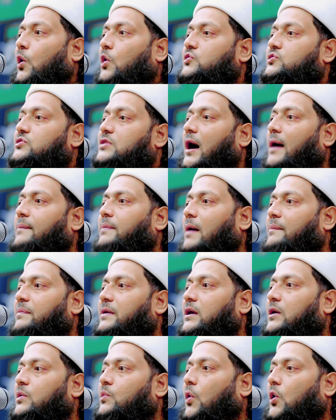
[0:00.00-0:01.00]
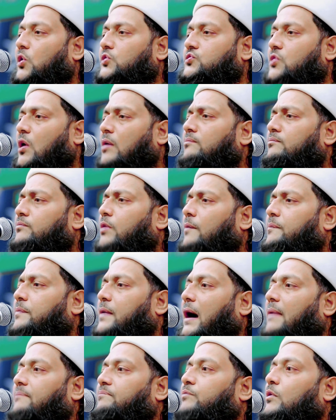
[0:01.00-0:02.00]
অস্বাভাবিক অসম্ভব
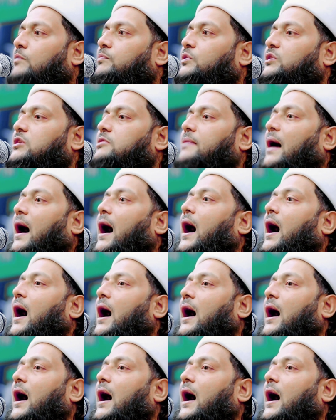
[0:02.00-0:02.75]
কাব্য প্রতিভা